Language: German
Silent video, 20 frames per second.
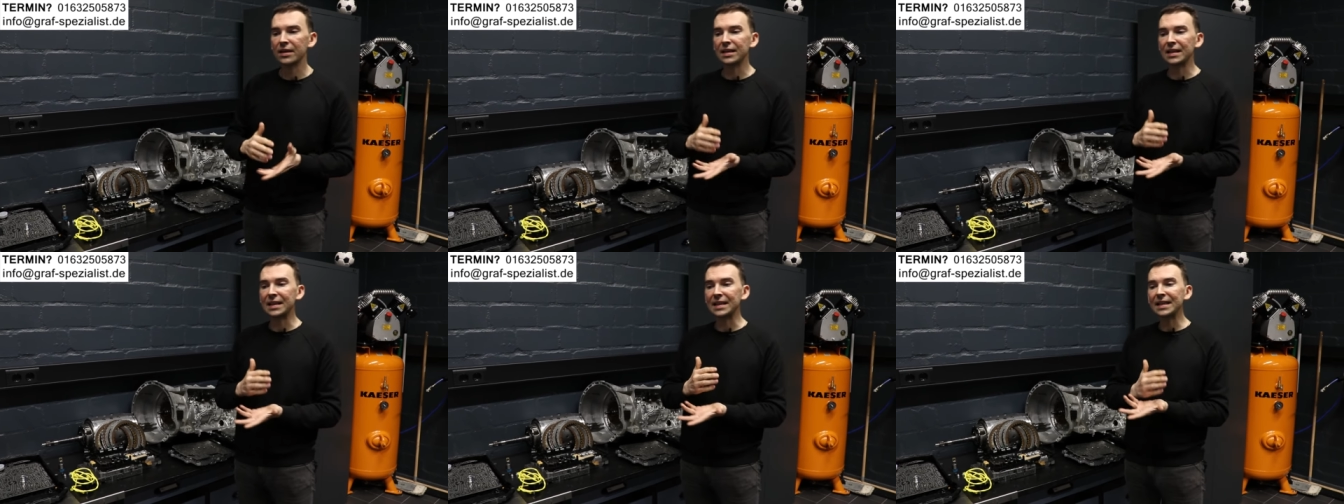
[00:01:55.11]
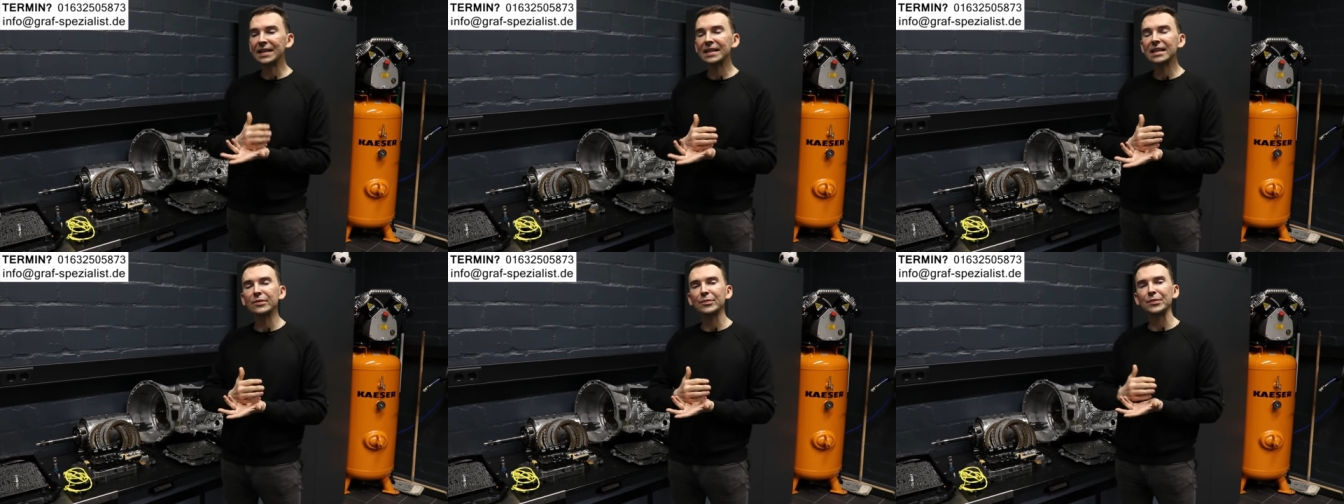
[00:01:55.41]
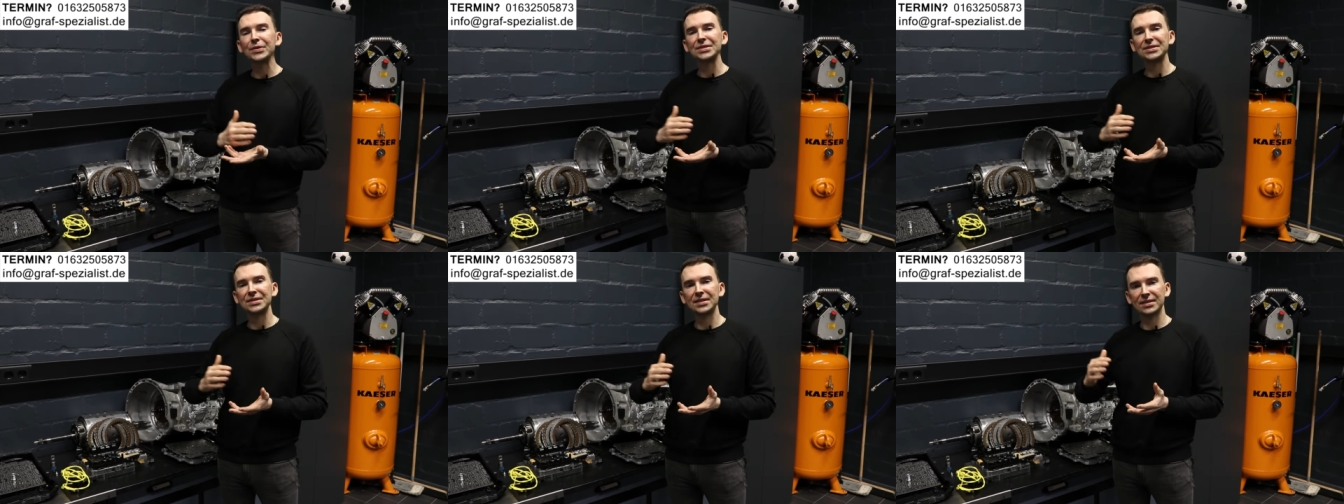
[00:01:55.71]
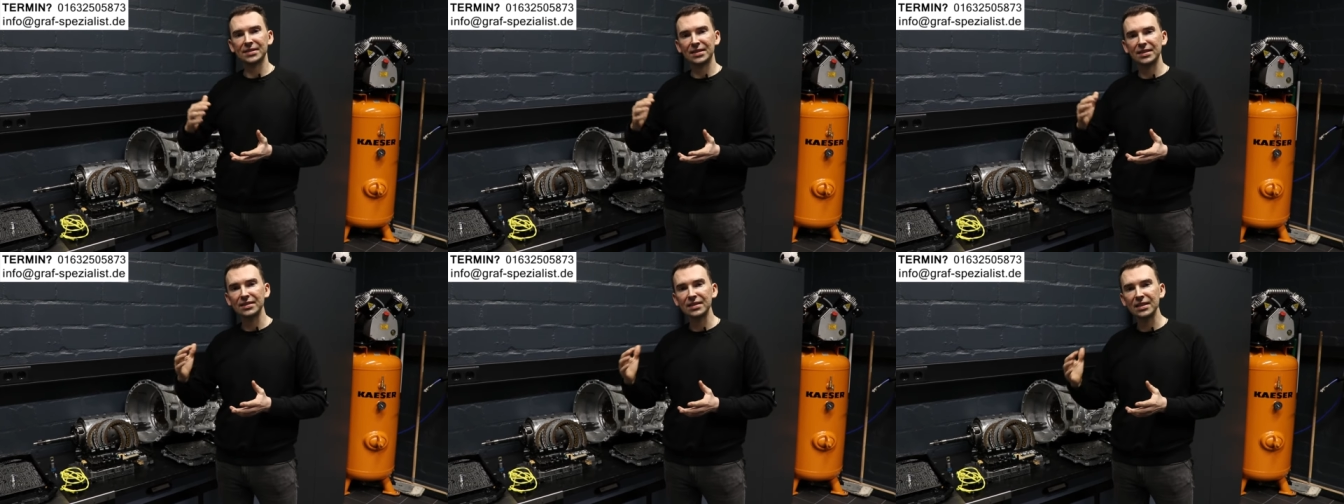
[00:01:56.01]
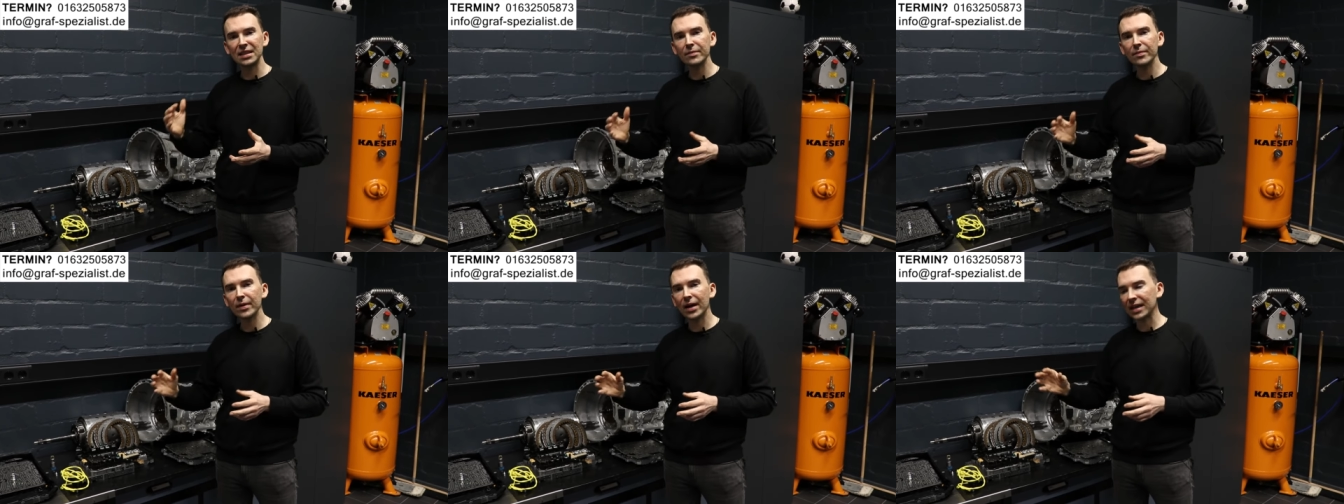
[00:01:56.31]
regelmäßig das
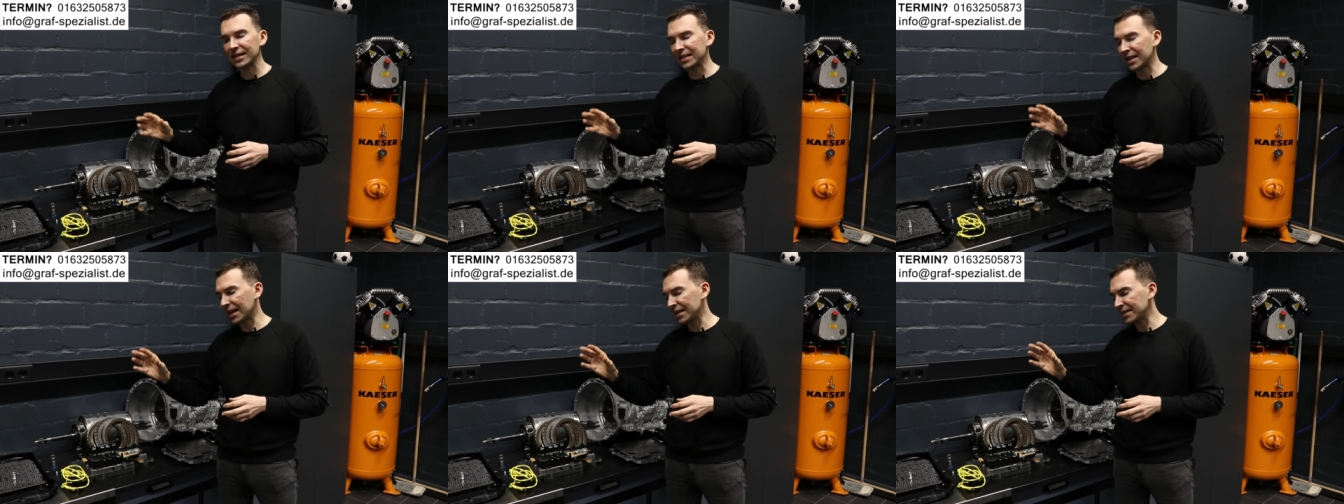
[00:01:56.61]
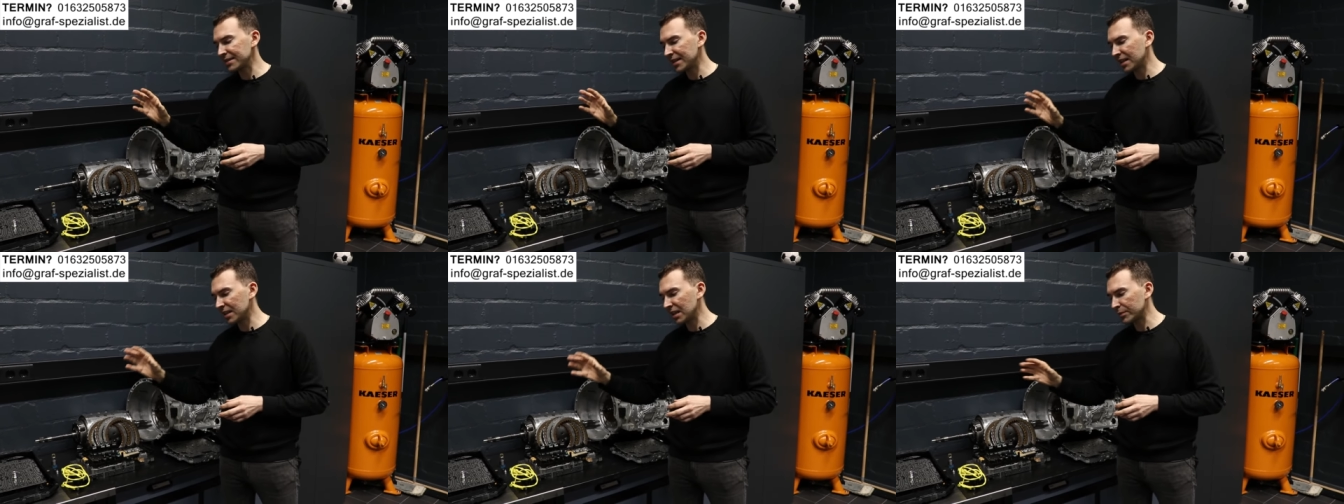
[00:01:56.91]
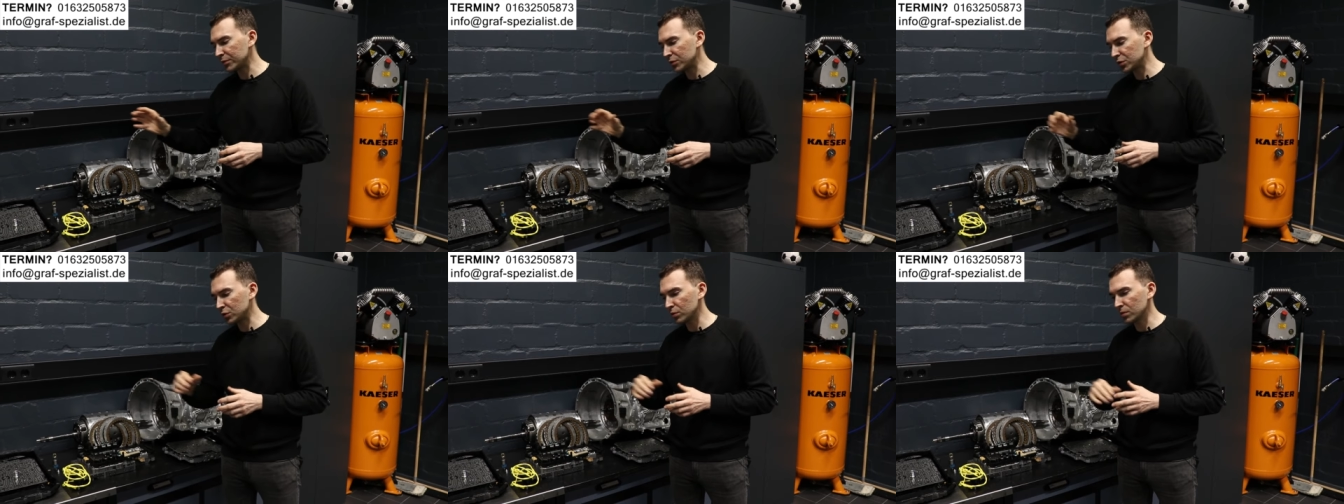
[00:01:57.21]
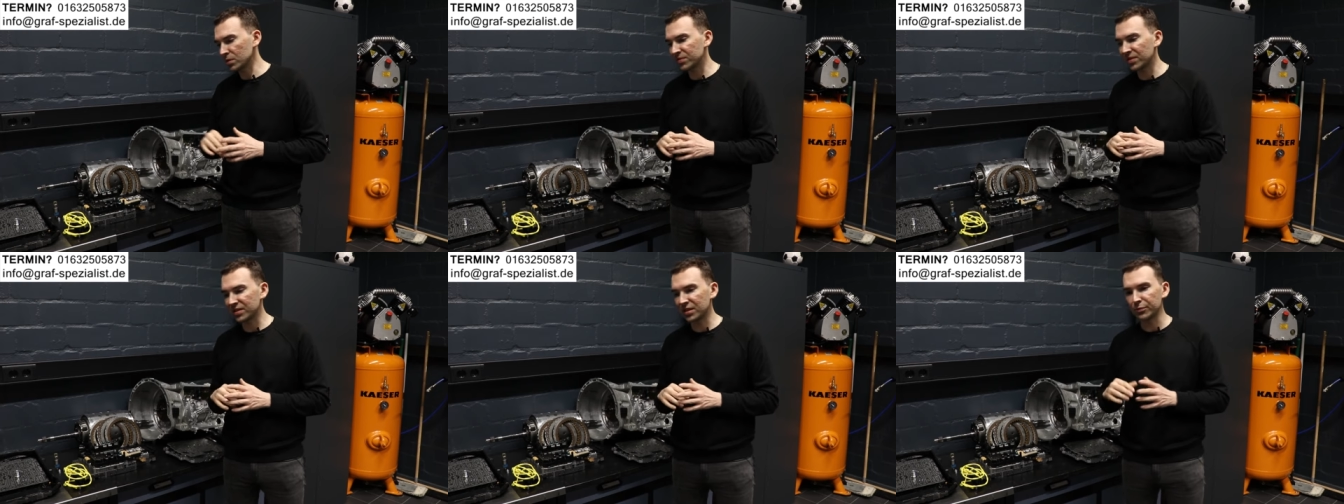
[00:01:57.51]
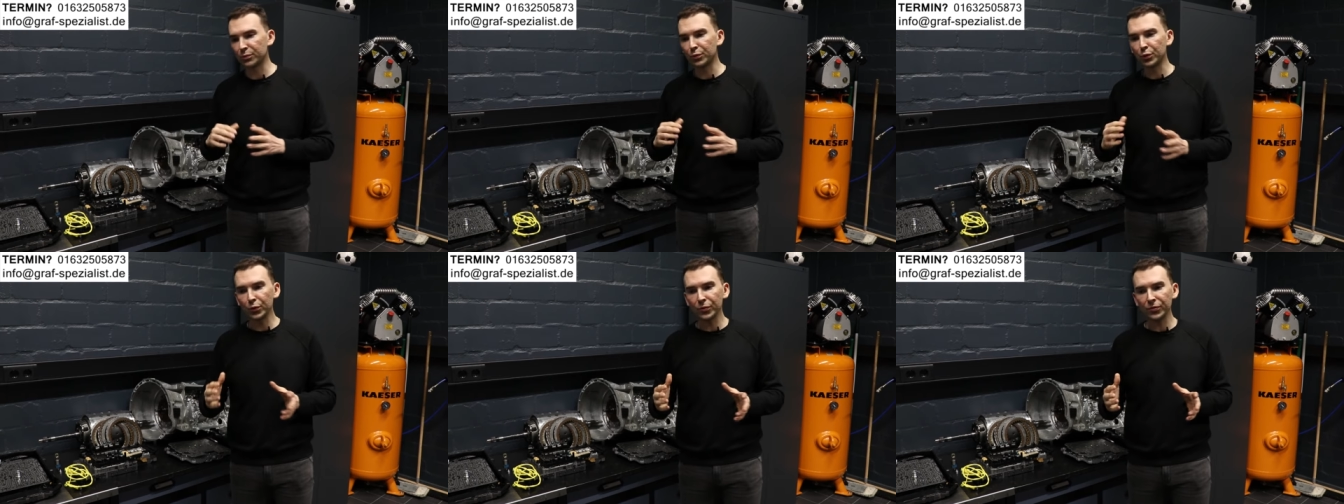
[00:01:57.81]
Getriebe anhand der Adaptionfette
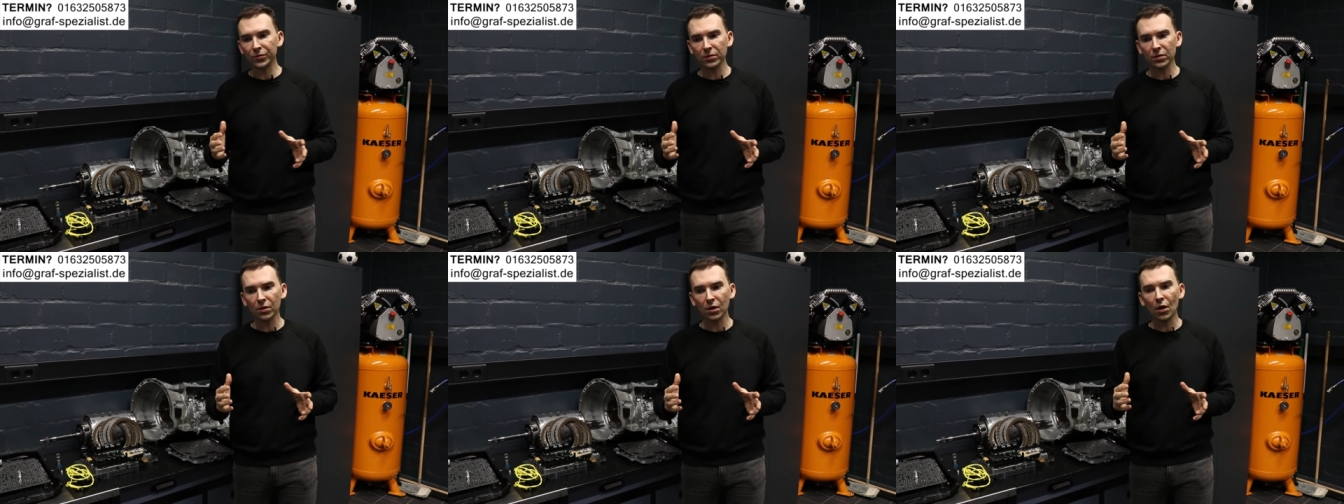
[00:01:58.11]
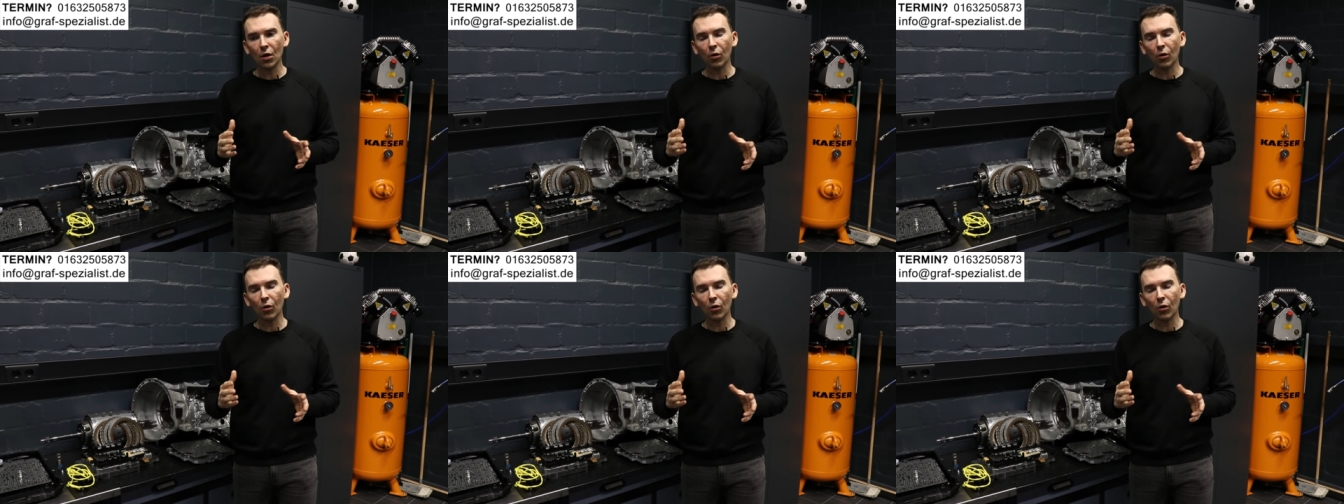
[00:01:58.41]
prüfen